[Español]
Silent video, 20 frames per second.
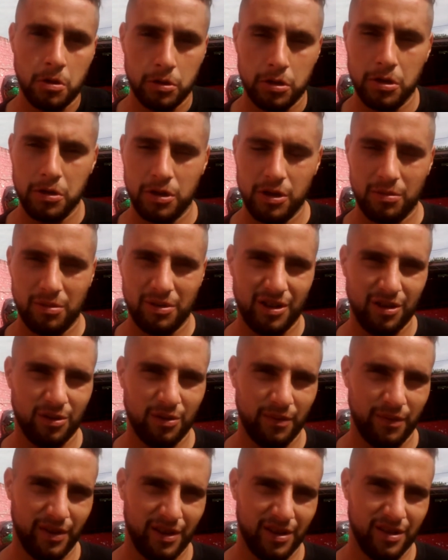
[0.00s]
Sí, sí, me tenía
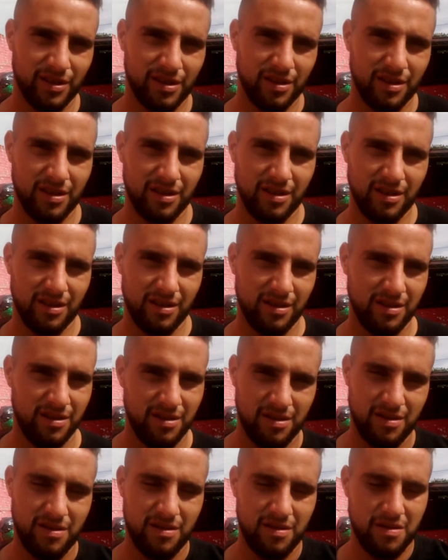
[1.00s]
confianza
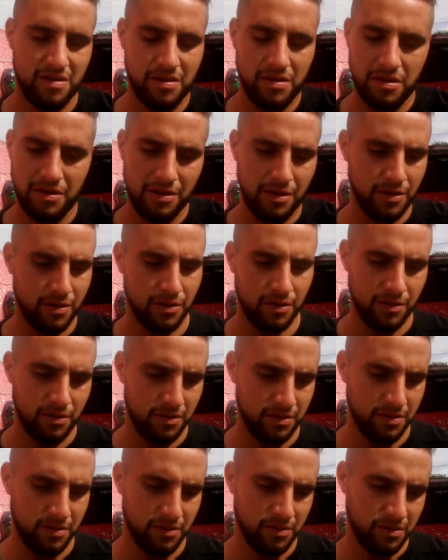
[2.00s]
y no,
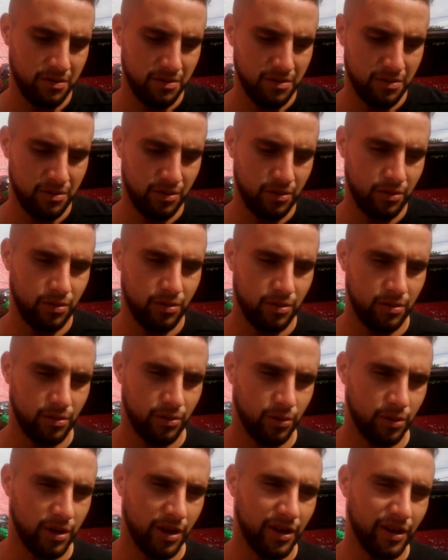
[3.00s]
bueno,
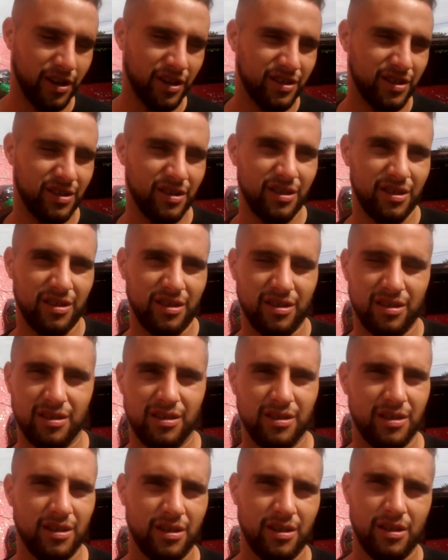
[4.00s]
tuve la desgracia de,
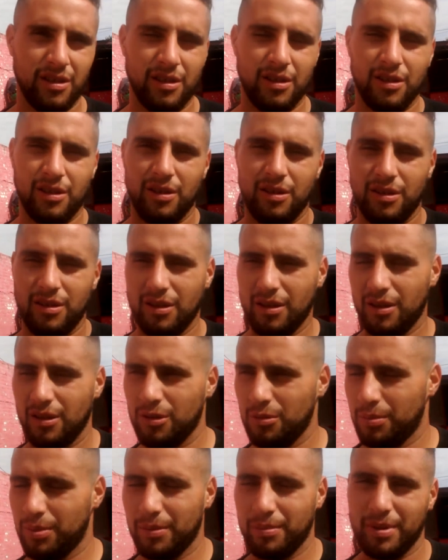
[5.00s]

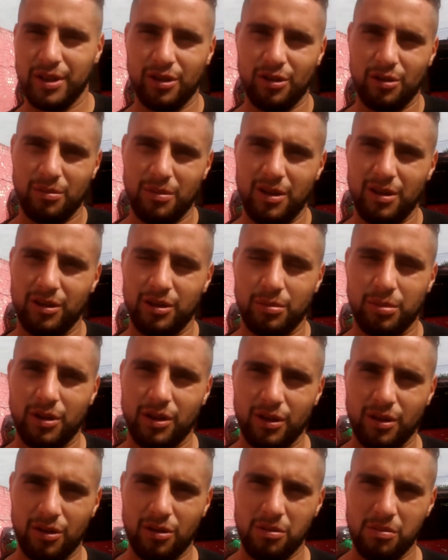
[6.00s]
haberlo pateado mal y topar al
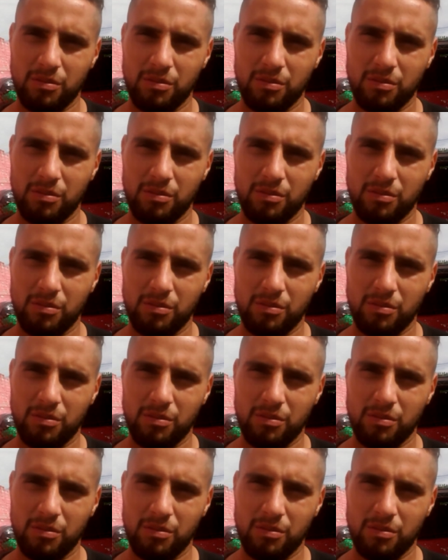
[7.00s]
arquero.